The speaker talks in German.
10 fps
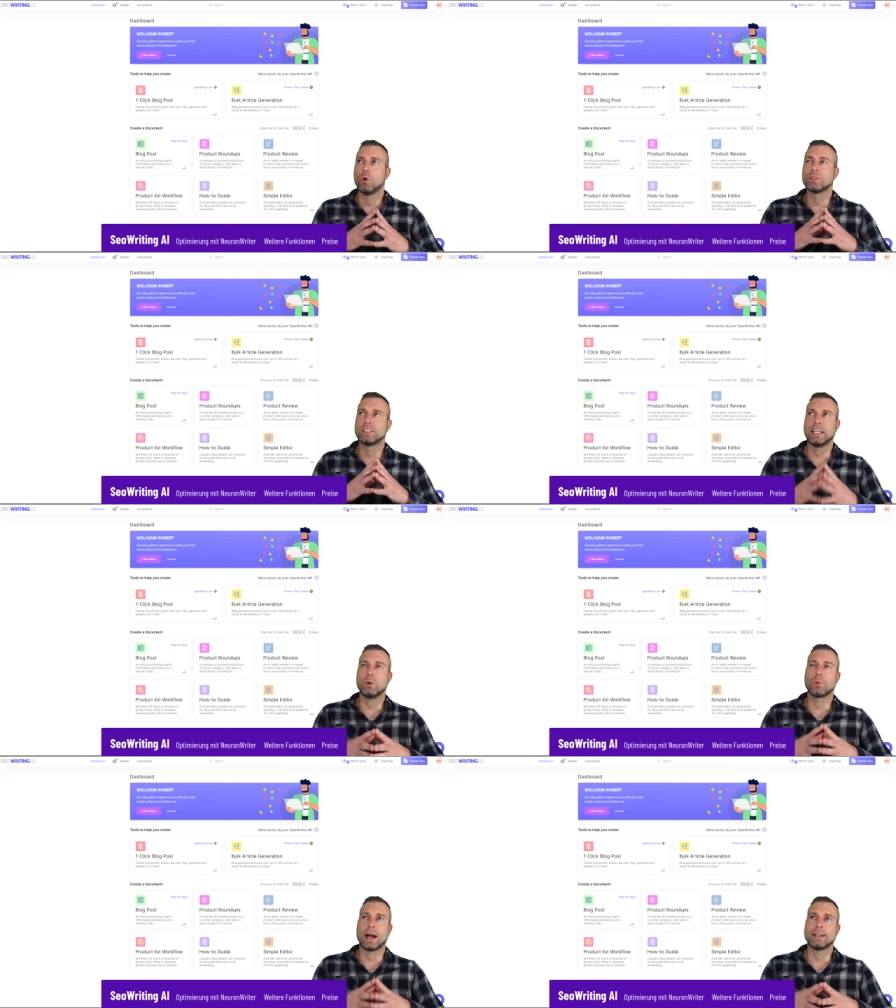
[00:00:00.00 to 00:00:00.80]
Und
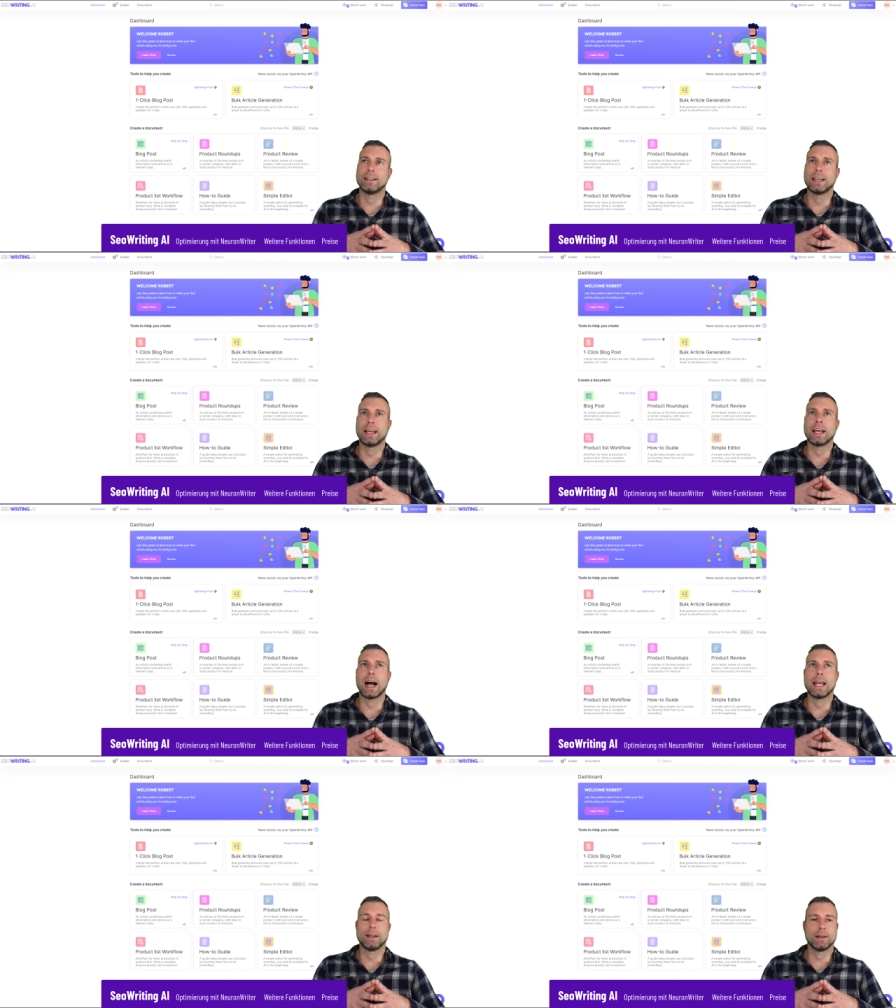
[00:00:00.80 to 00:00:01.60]
SEO-Writing
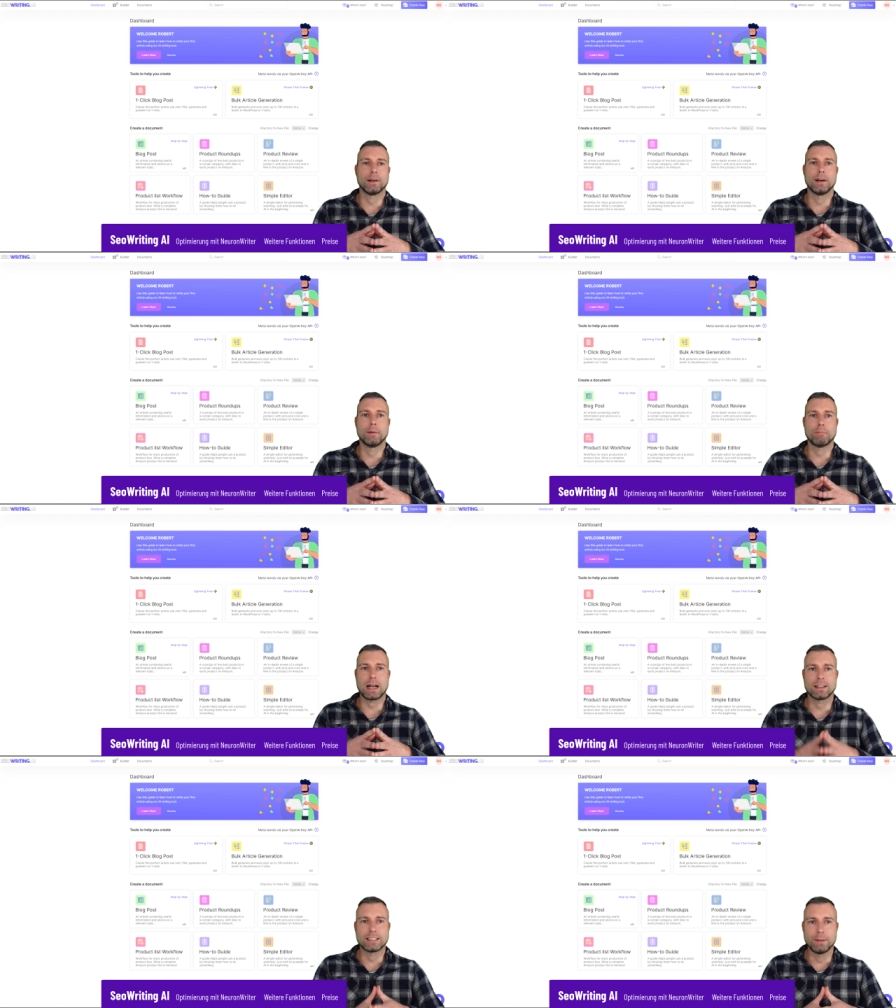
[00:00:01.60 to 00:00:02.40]
AI äh,
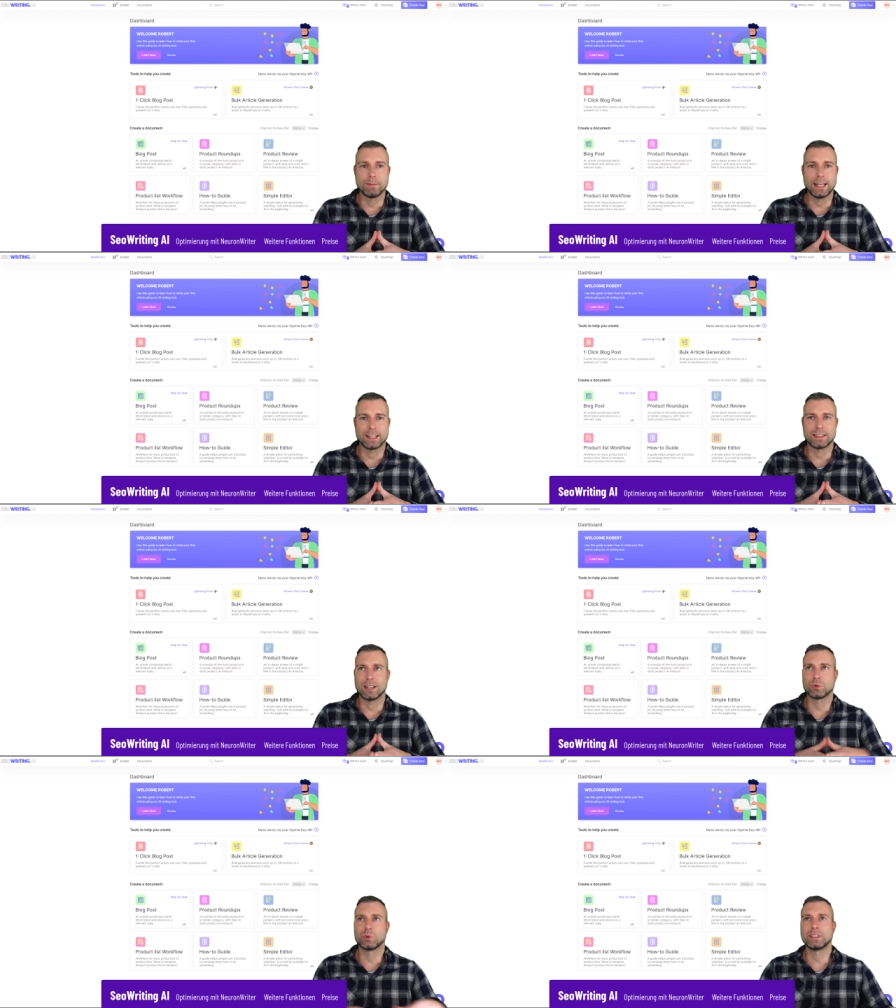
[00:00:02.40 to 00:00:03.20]
macht das eben nicht.
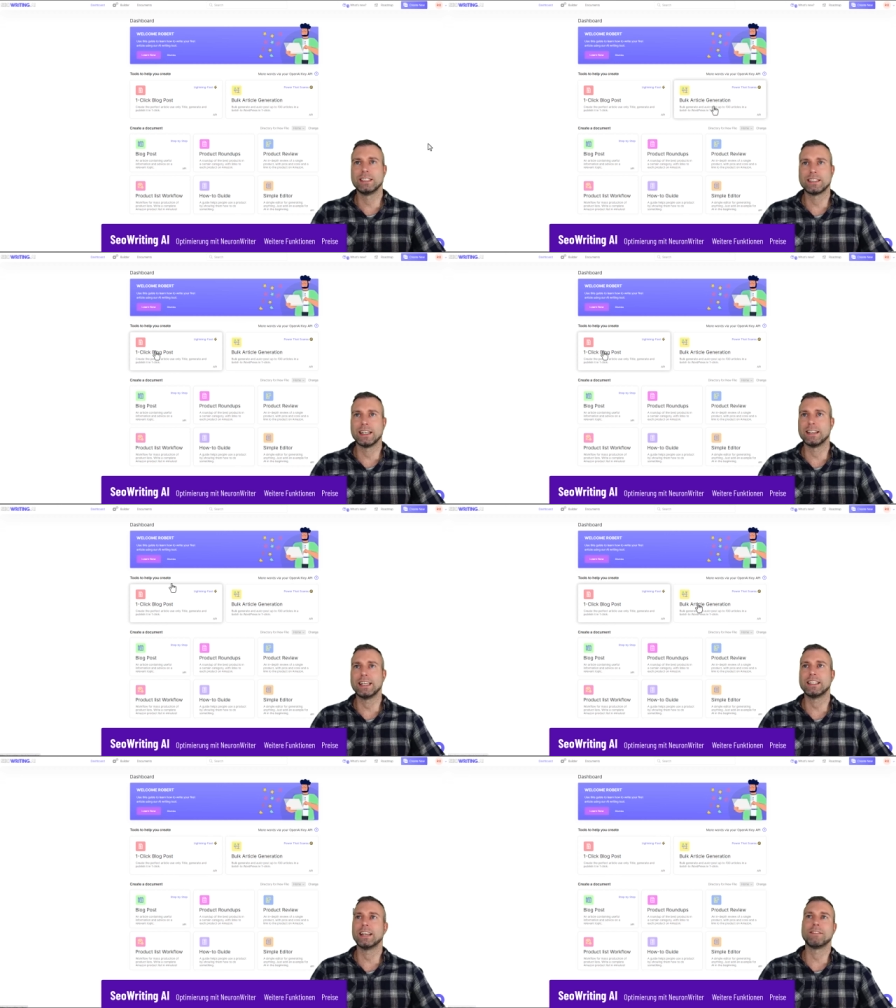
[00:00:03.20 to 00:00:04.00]
Also du siehst hier
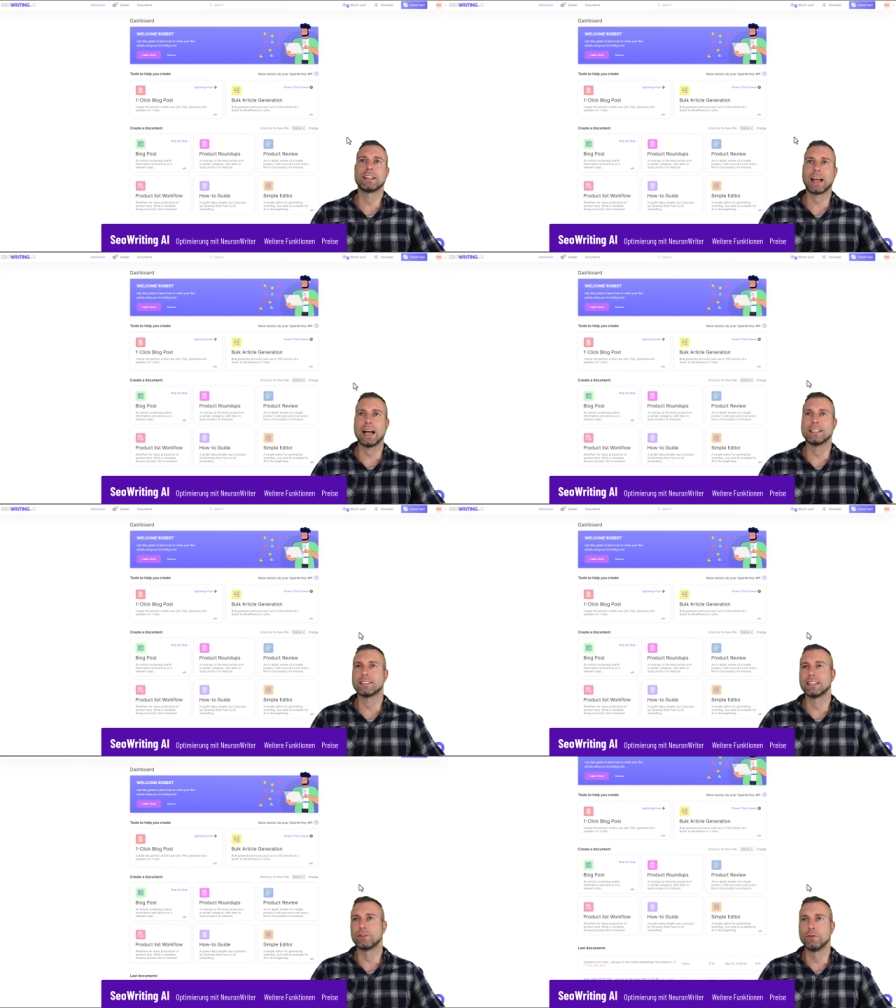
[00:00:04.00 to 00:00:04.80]
nicht irgendwie
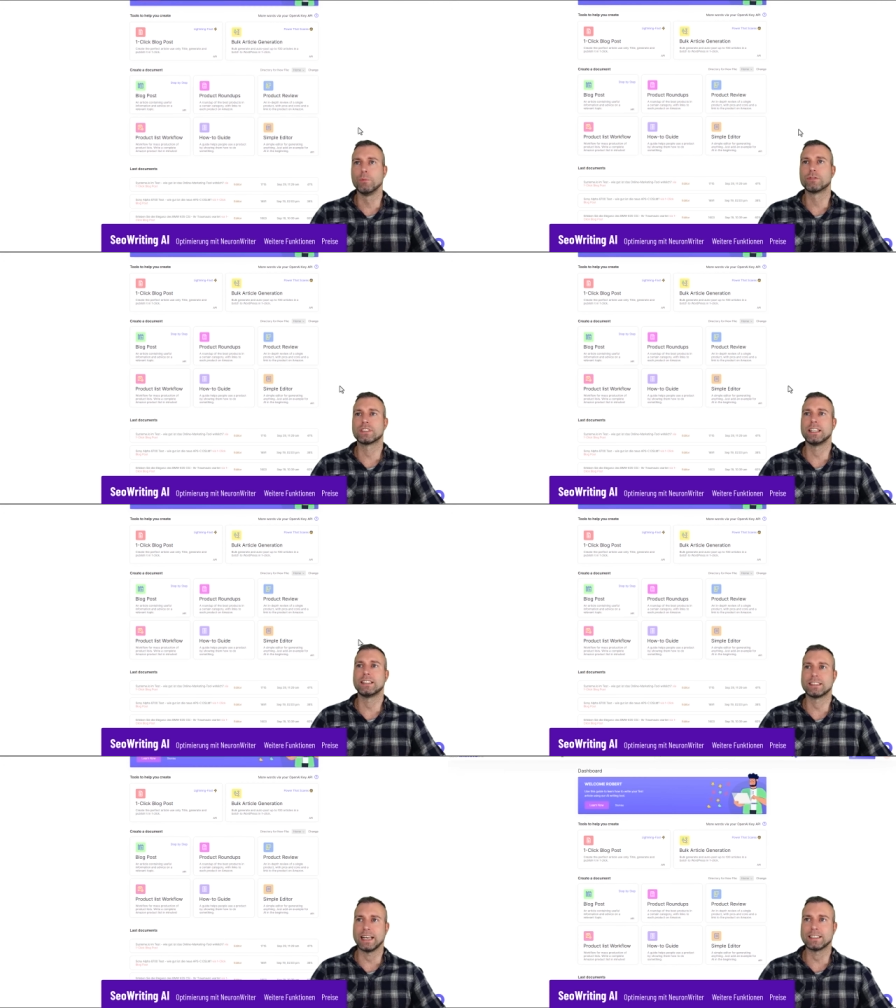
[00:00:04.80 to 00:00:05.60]
30,
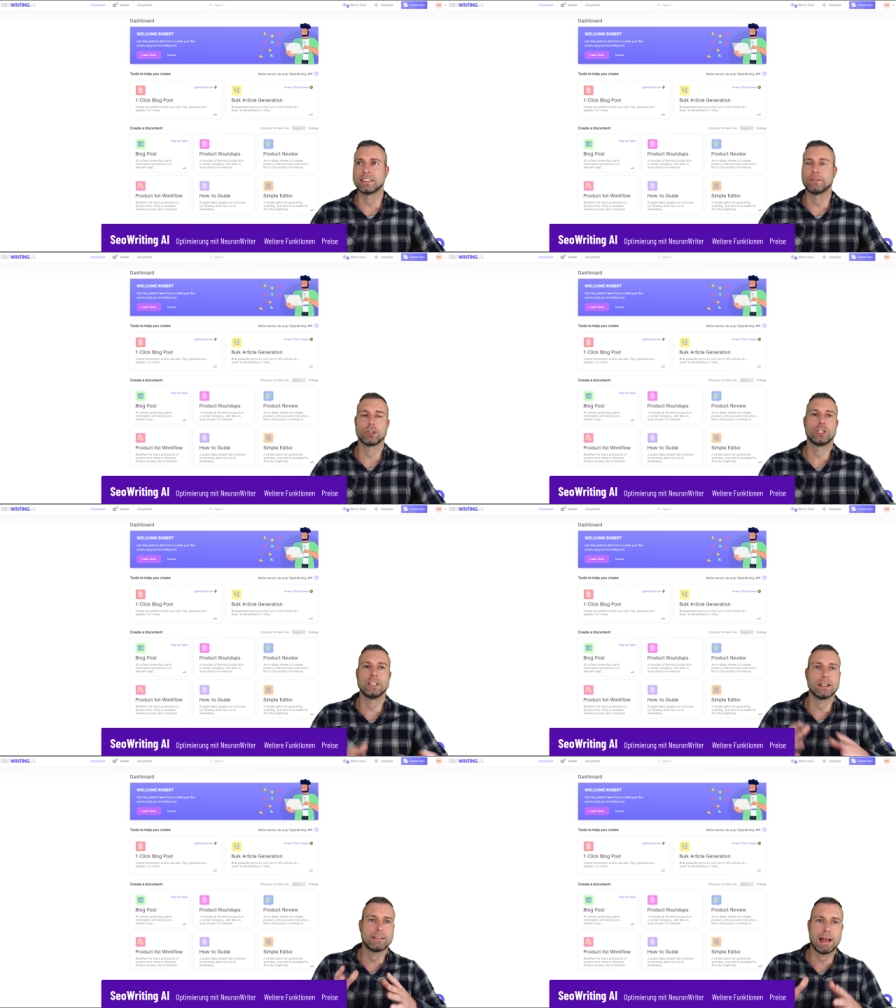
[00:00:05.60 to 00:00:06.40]
50, 60
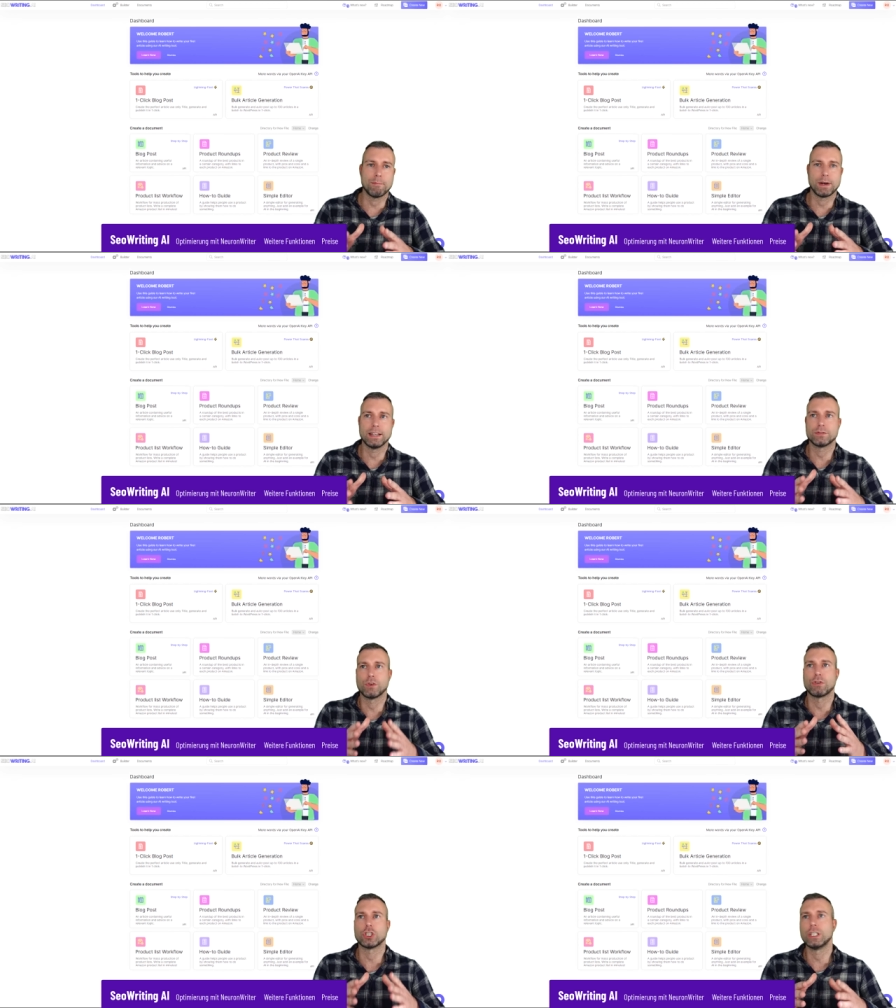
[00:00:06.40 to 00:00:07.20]
verschiedene Templates
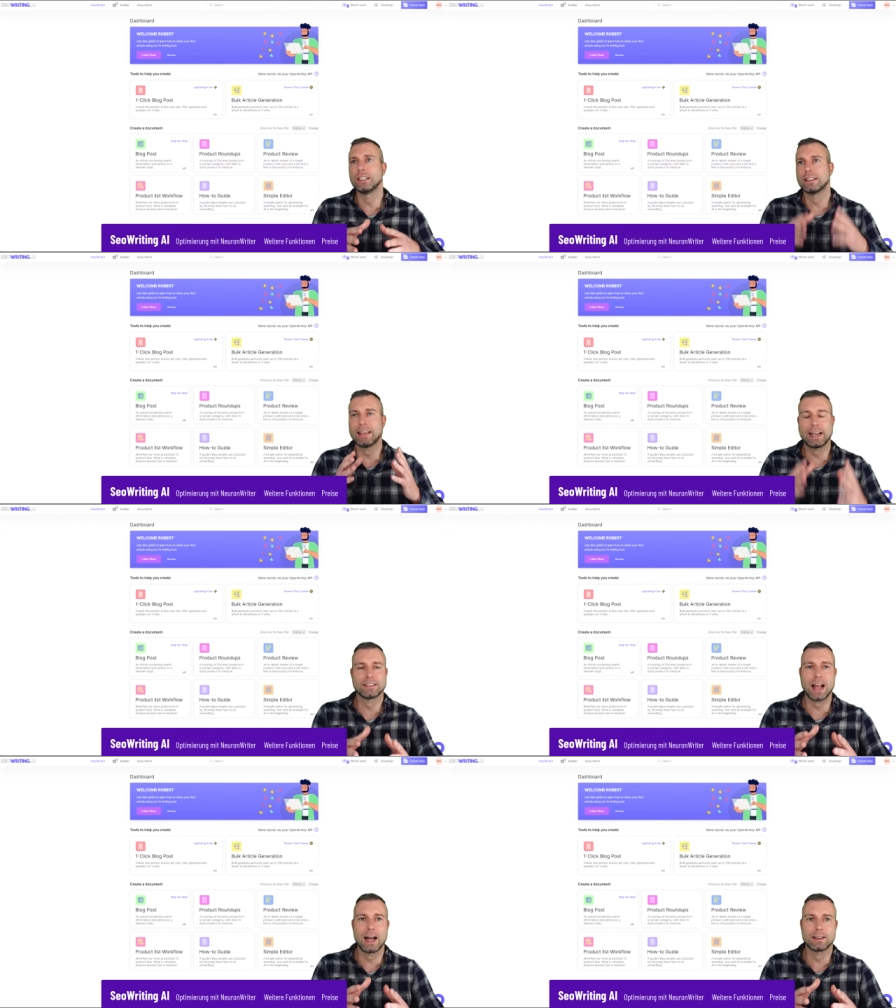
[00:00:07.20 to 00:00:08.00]
für verschiedene
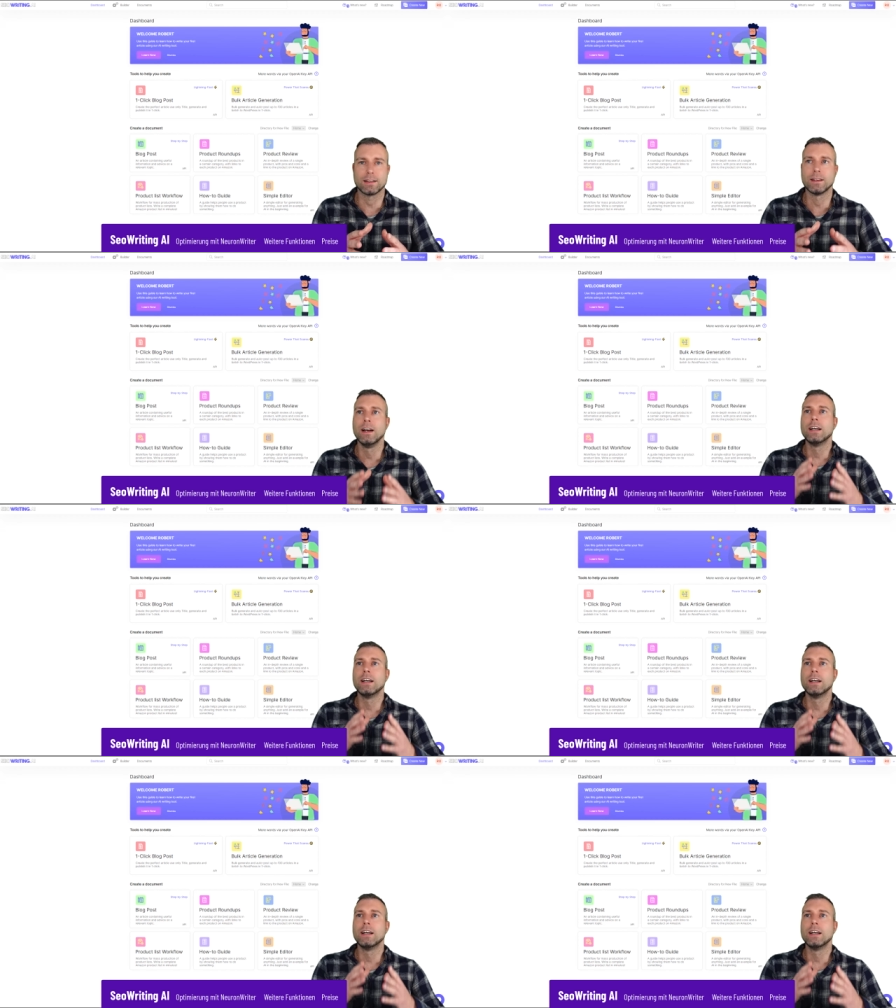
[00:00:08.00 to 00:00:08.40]
Textarten,